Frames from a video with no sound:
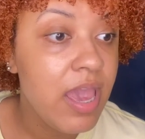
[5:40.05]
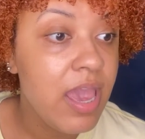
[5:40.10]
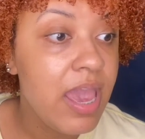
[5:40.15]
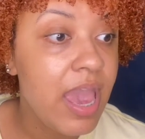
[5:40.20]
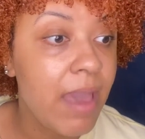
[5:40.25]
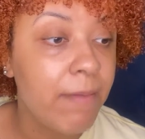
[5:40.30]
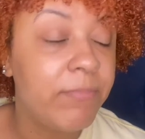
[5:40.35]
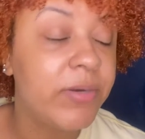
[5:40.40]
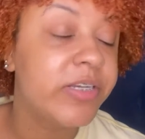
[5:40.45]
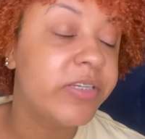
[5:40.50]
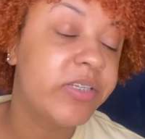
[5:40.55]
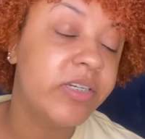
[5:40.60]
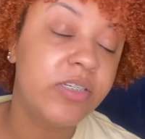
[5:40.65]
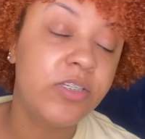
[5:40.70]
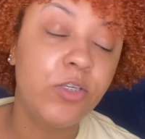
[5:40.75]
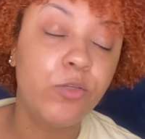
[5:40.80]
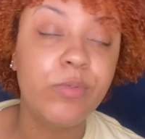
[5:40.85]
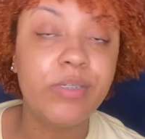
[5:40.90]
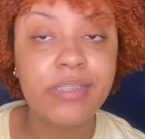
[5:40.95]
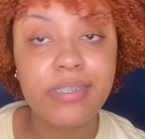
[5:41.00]
E aí pode ter
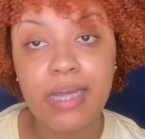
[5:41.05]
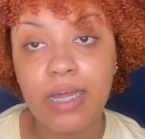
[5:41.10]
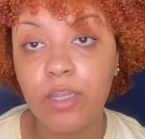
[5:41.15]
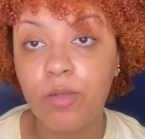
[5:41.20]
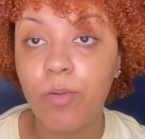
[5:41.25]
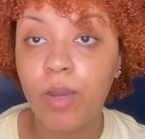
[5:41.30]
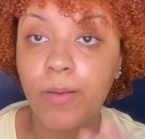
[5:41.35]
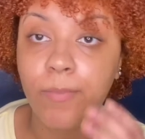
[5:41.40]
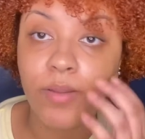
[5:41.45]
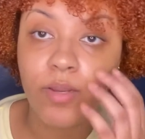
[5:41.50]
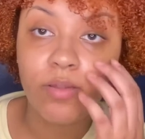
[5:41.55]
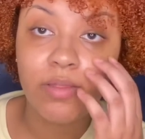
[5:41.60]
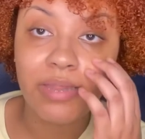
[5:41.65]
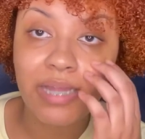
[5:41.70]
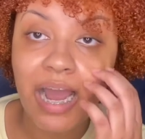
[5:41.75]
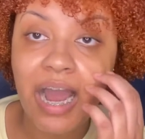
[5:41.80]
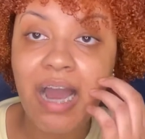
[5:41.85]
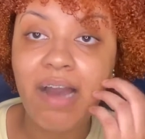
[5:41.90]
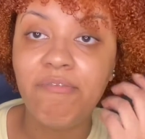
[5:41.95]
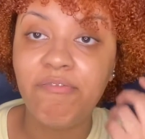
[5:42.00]
sido o estado que meu cabelo
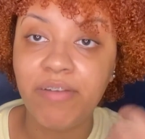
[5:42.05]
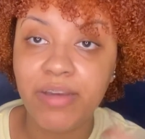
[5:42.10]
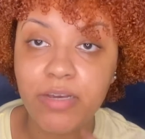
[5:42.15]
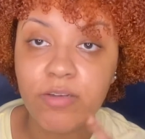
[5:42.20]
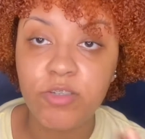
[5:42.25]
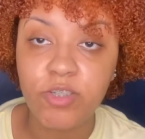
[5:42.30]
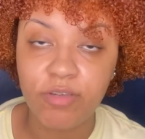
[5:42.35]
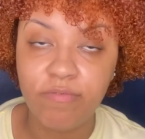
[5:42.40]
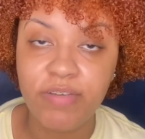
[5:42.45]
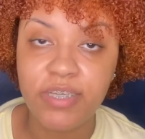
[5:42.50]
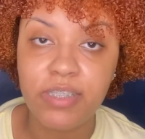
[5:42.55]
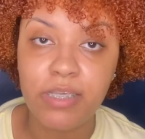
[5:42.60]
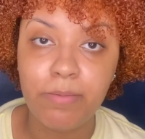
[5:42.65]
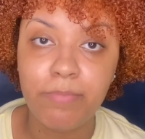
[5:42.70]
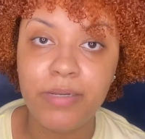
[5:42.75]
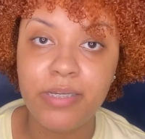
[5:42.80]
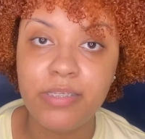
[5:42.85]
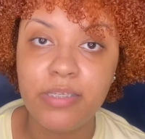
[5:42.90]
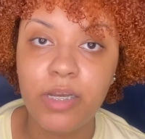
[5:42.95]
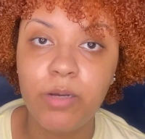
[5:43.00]
tava, eu tive essa
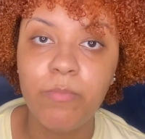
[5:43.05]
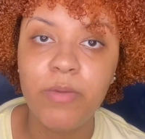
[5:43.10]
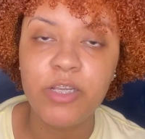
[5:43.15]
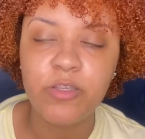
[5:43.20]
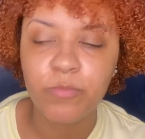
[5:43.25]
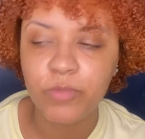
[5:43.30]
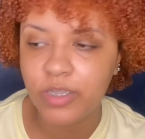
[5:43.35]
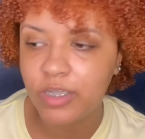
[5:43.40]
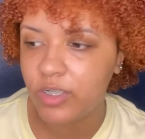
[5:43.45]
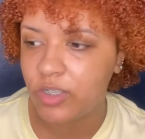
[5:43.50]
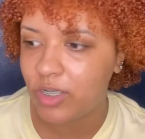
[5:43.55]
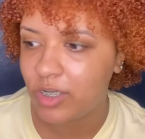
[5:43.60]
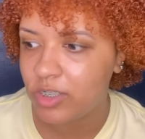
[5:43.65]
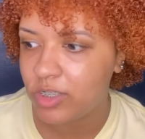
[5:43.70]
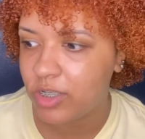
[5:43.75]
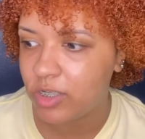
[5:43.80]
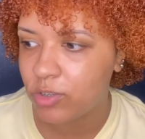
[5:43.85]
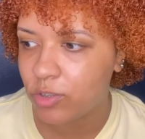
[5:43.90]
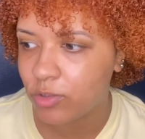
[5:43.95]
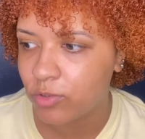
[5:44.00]
impressão, mas muita
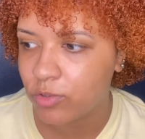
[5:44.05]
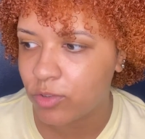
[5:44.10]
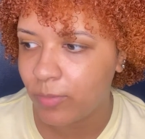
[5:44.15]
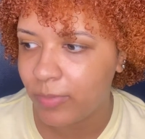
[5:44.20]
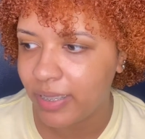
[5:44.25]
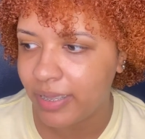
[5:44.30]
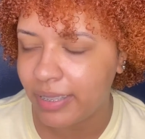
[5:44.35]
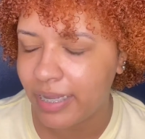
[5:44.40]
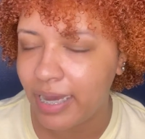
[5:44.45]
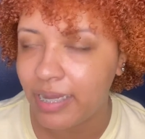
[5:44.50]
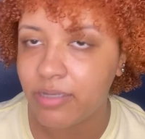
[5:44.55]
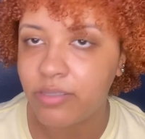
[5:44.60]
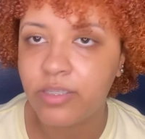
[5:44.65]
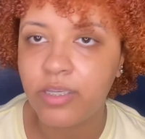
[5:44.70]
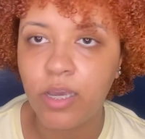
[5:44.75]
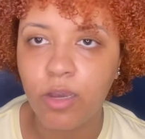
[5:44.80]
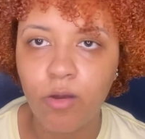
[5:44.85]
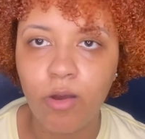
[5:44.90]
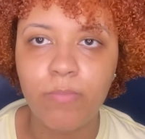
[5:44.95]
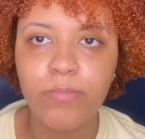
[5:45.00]
gente deixou nos comentários
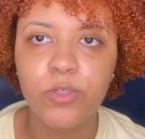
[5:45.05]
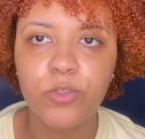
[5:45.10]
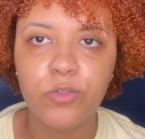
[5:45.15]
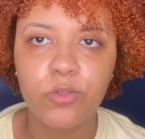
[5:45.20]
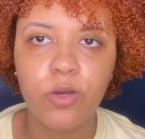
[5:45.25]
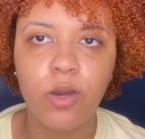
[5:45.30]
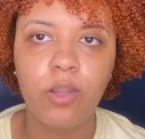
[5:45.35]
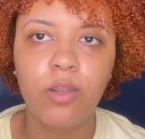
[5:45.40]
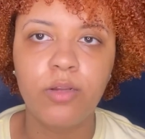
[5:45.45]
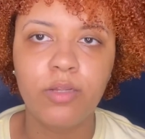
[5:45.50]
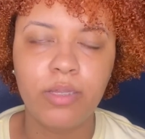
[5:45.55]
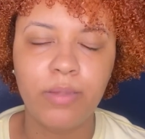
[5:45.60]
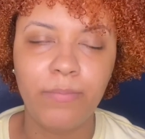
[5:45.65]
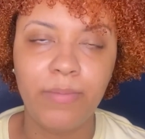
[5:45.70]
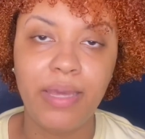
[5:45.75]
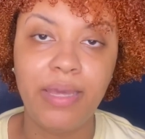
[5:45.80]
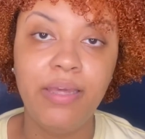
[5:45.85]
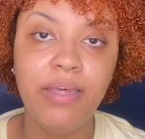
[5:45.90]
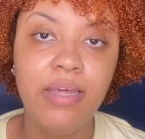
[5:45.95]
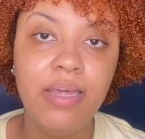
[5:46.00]
que com a Beauty Color
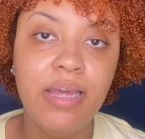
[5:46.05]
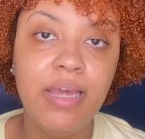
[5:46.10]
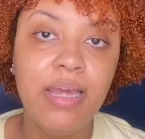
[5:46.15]
também